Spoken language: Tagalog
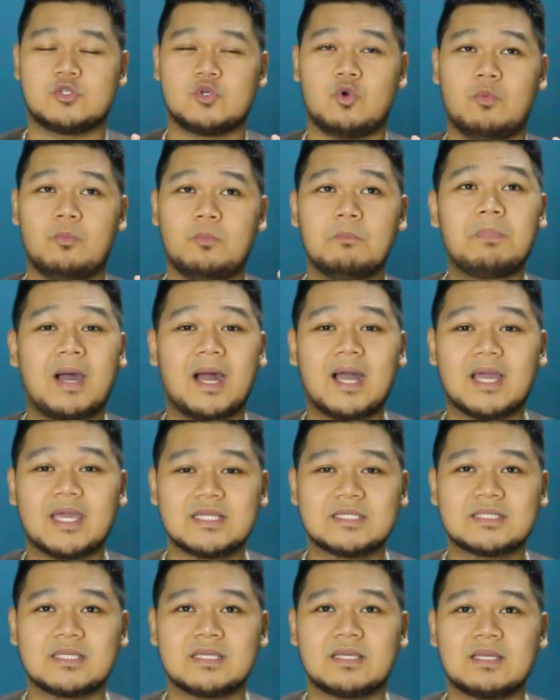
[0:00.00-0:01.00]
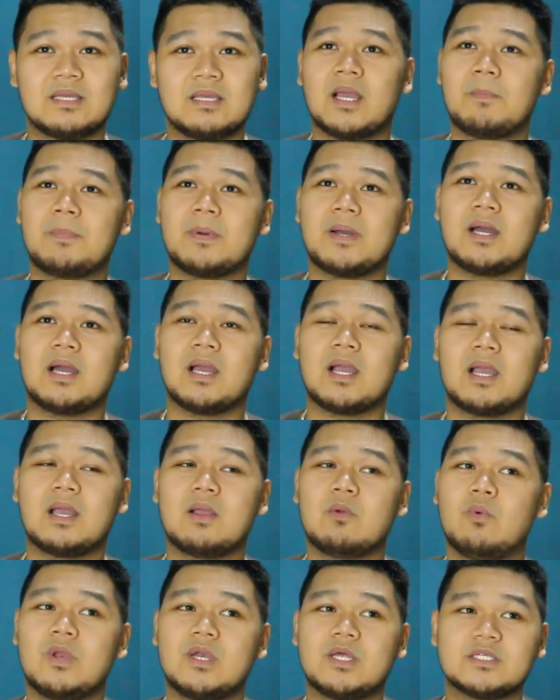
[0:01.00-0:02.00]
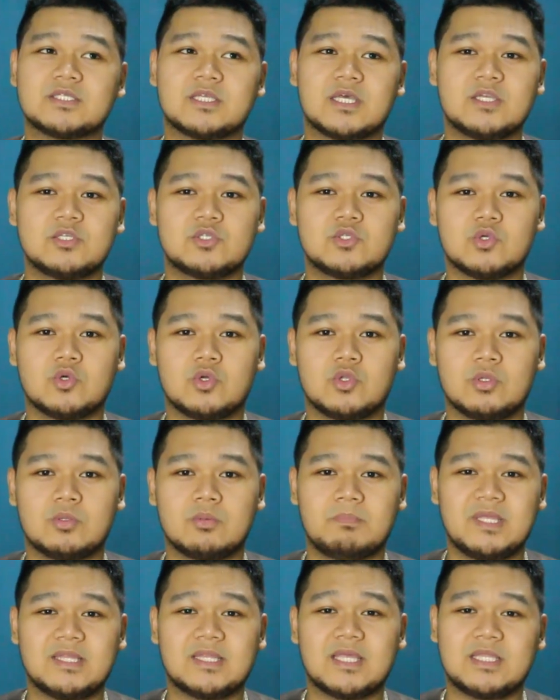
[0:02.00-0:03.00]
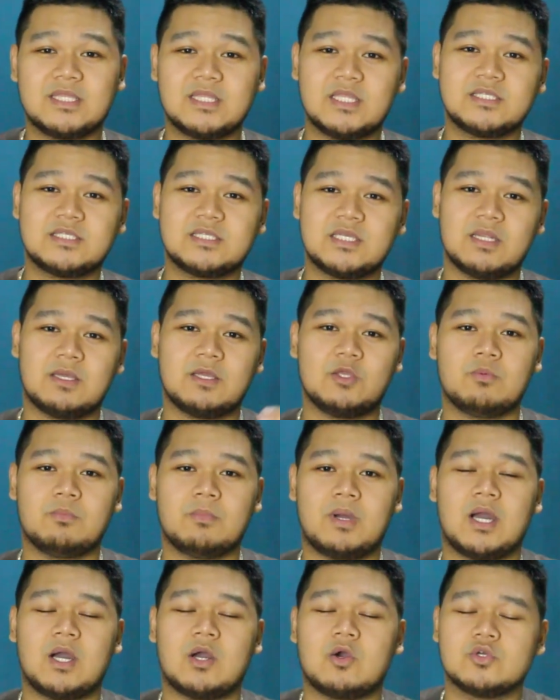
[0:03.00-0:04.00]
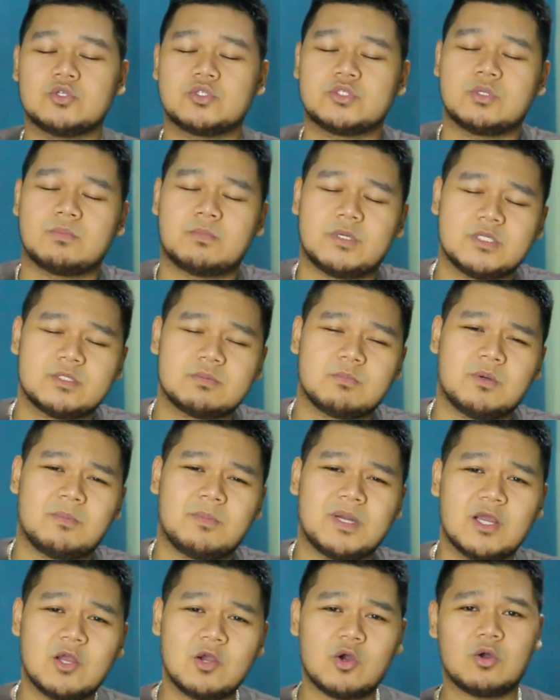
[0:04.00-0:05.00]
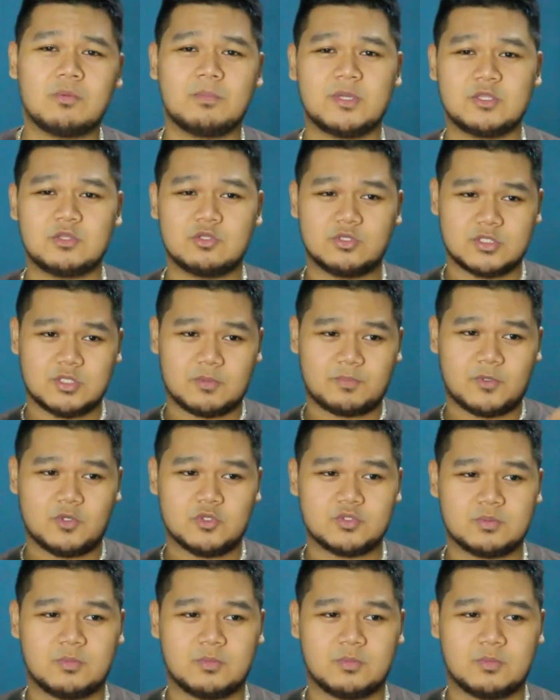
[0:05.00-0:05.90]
So, bakit? Kasi kapag walang size yun, may tendency na yung mga customers mo magko-comment dun sa post